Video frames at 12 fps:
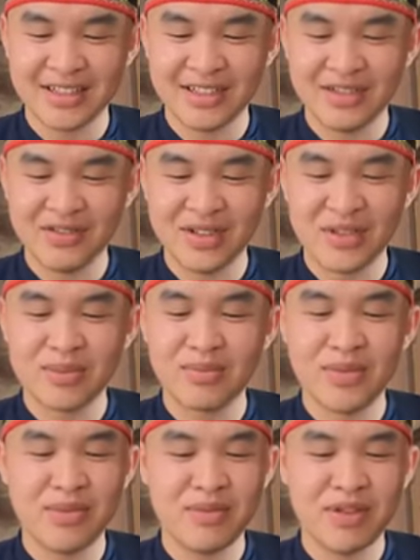vâng
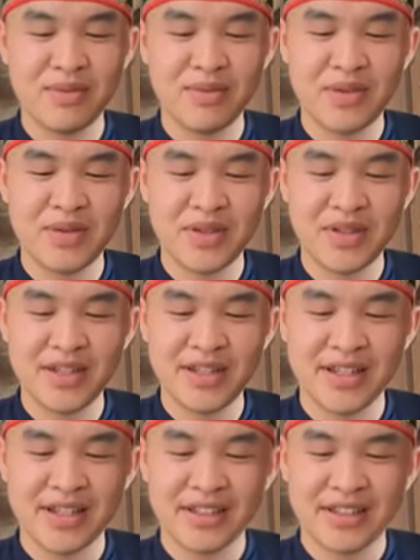mi mi mi
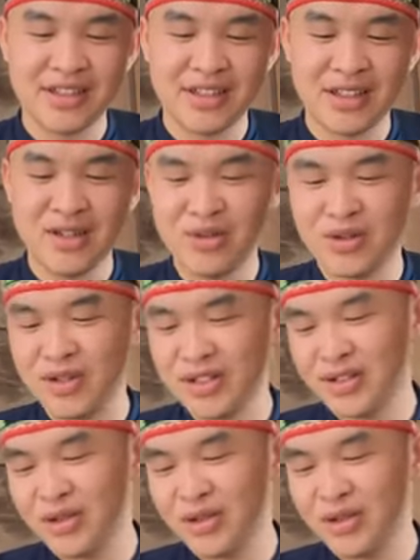lúc